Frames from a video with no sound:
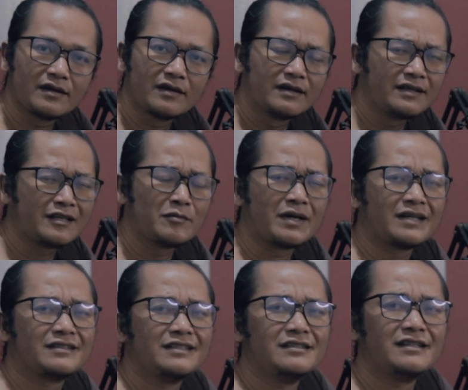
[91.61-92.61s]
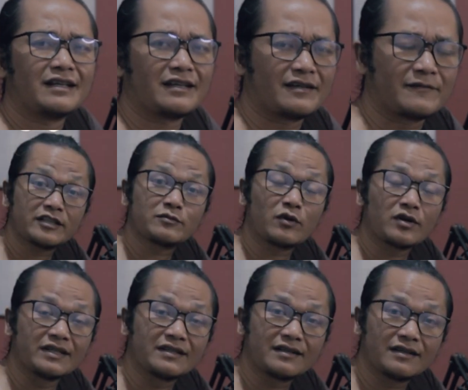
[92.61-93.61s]
Ya gimana tidak lah, ekspor
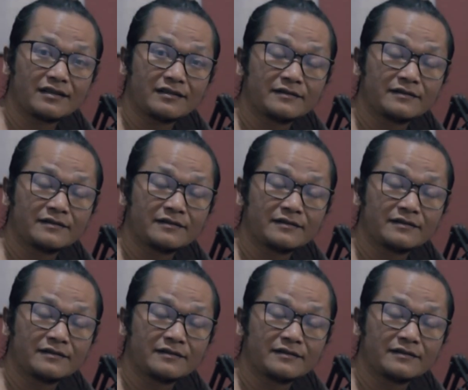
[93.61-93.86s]
nikel